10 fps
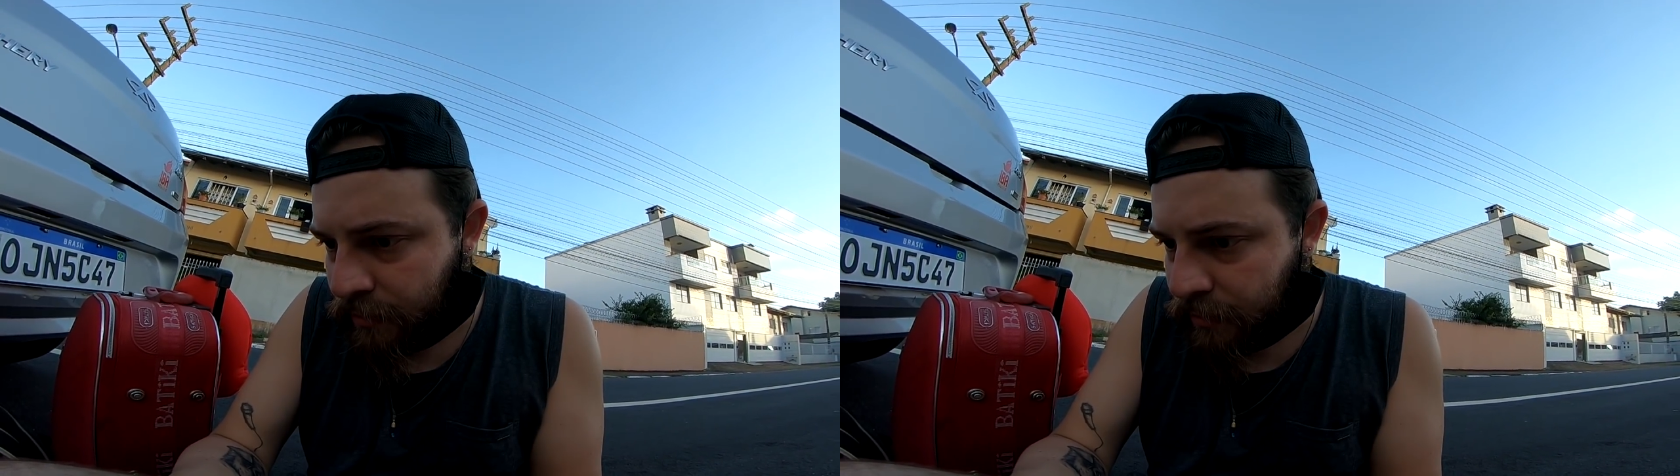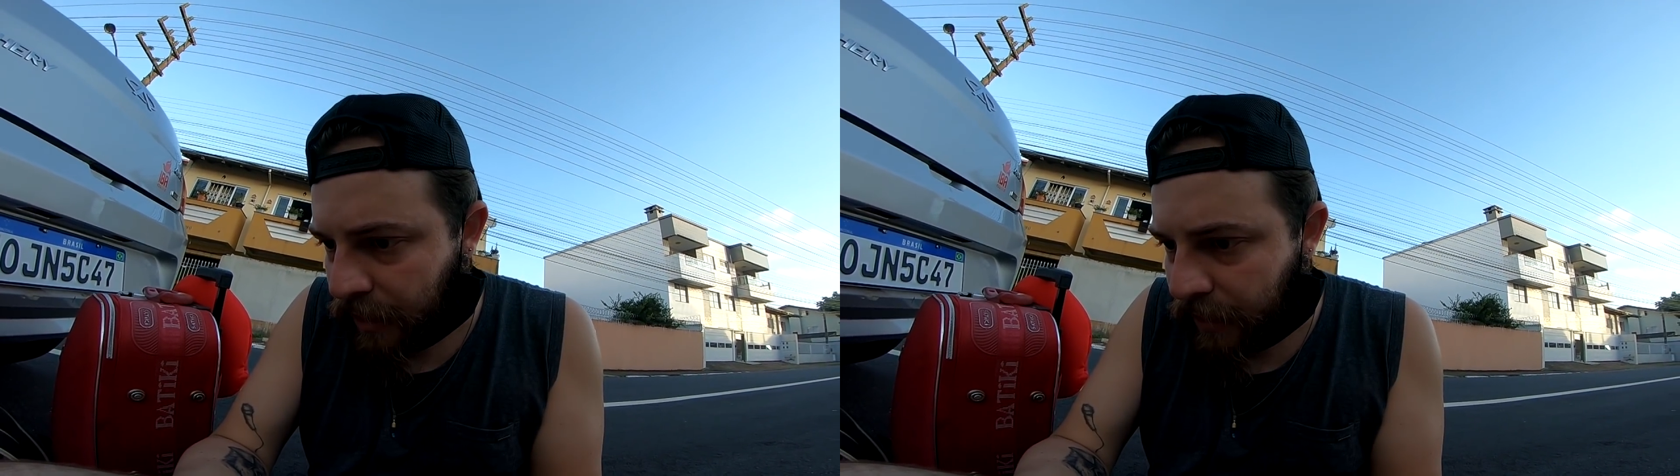
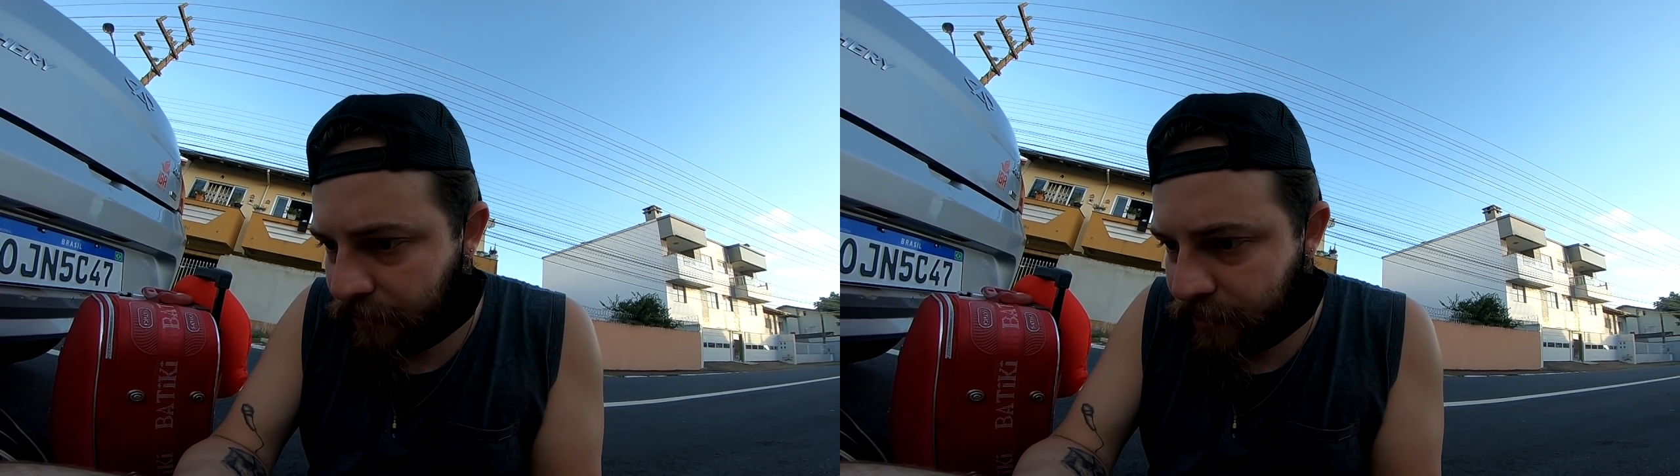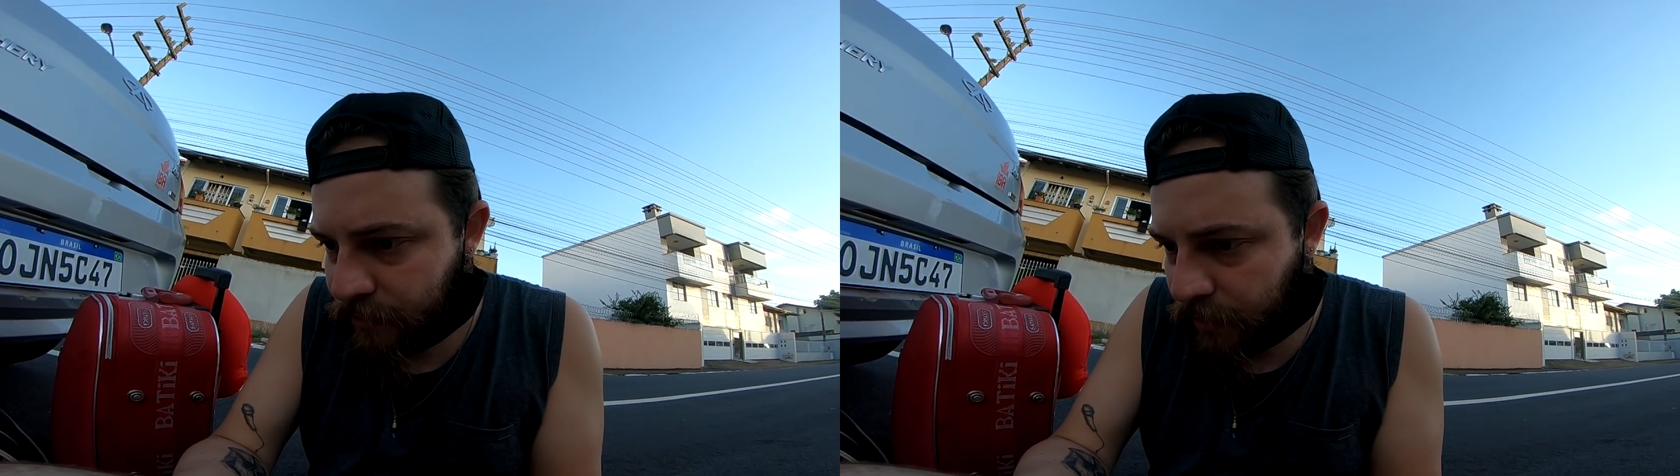Não tem nenhum
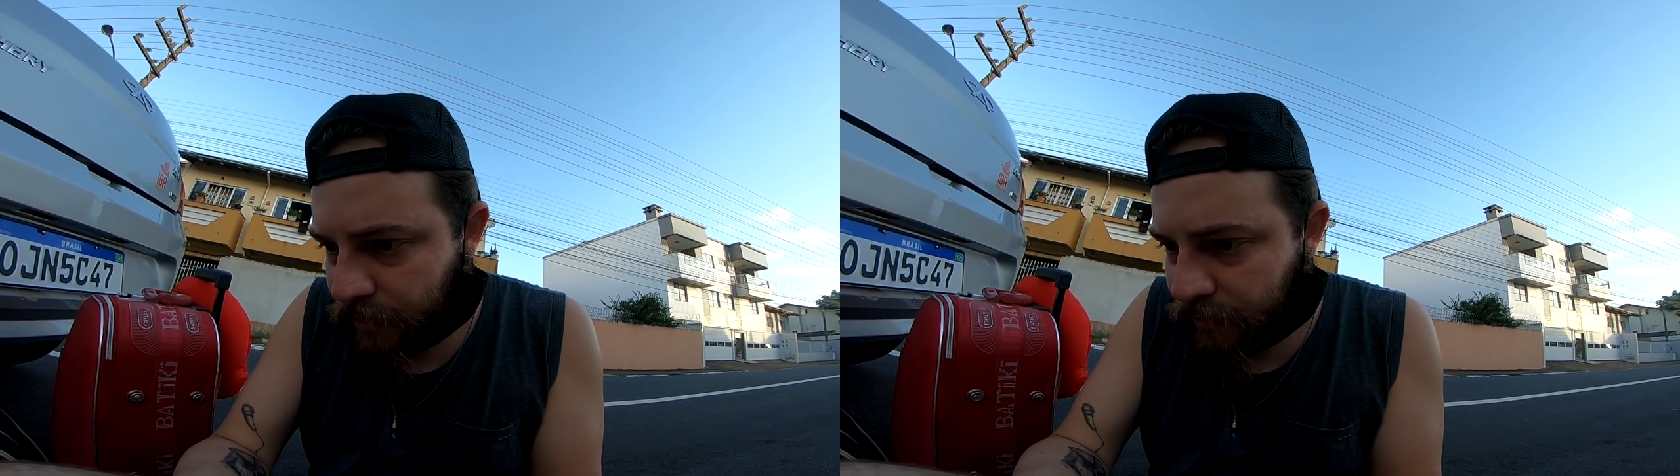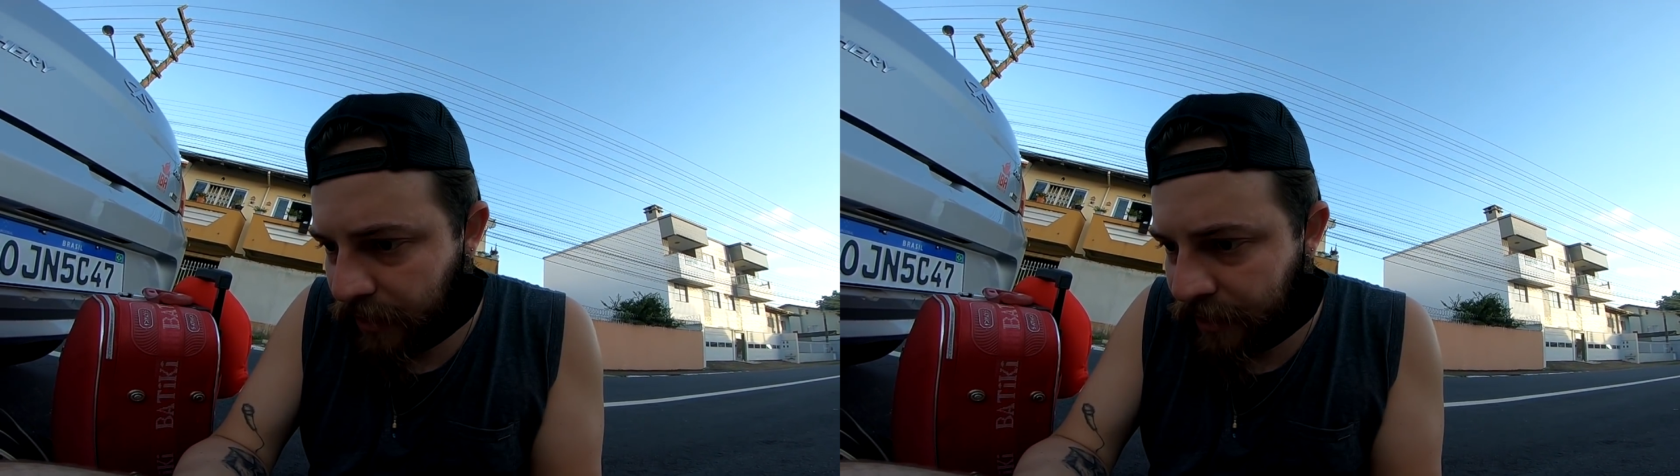store,
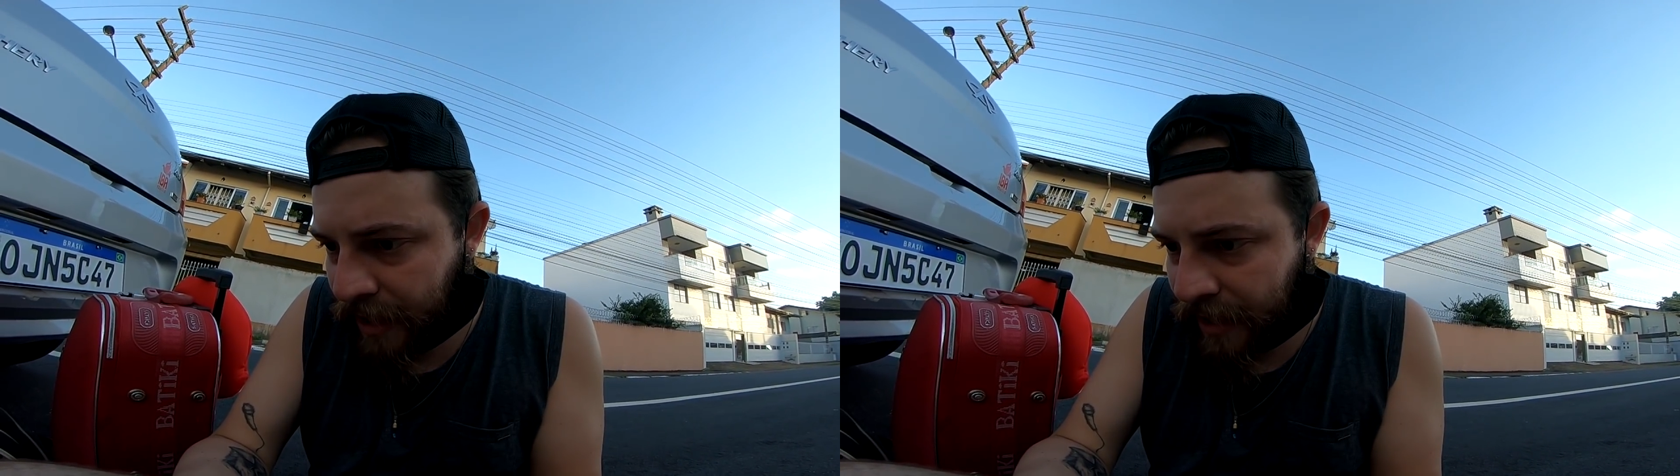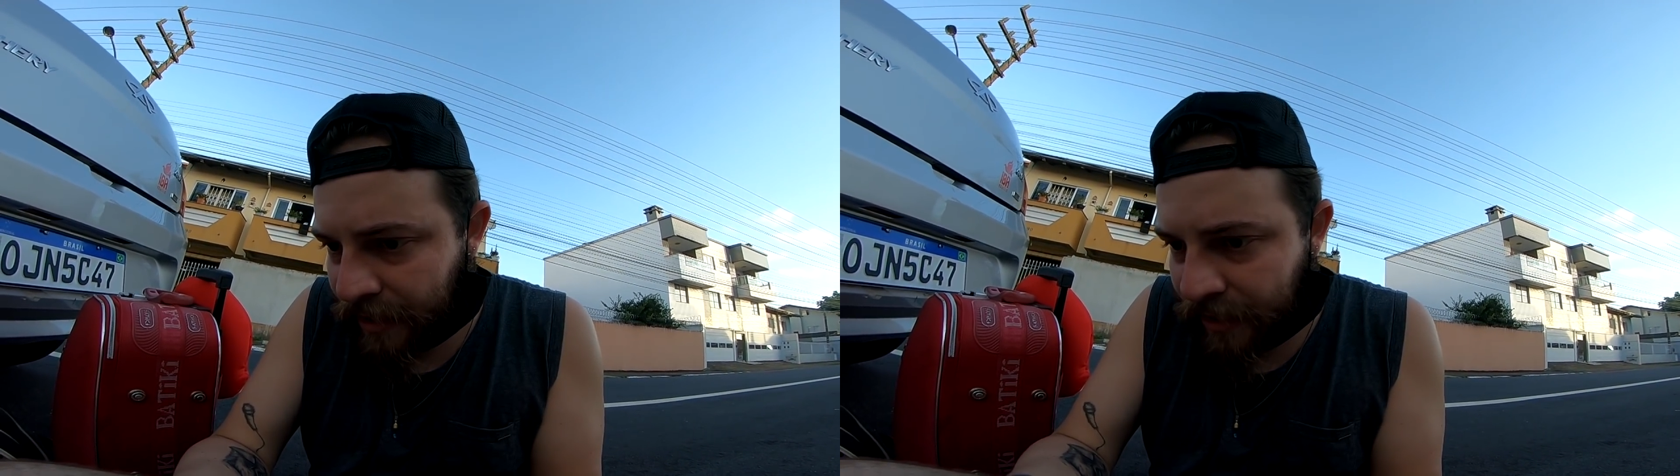não tem
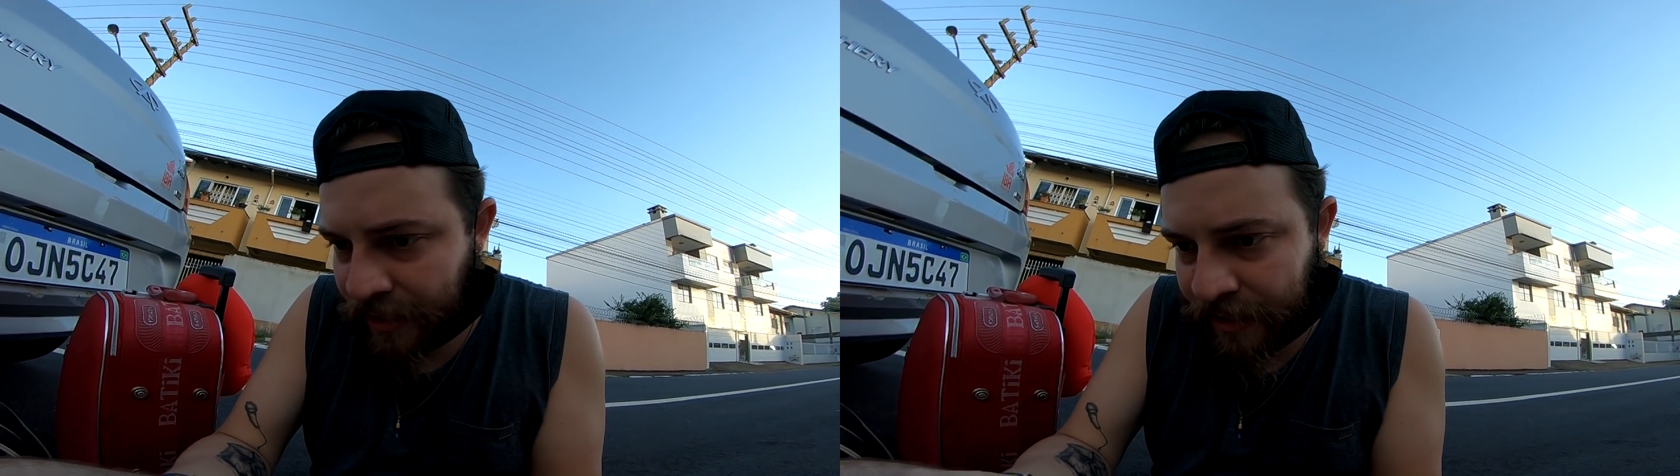nada.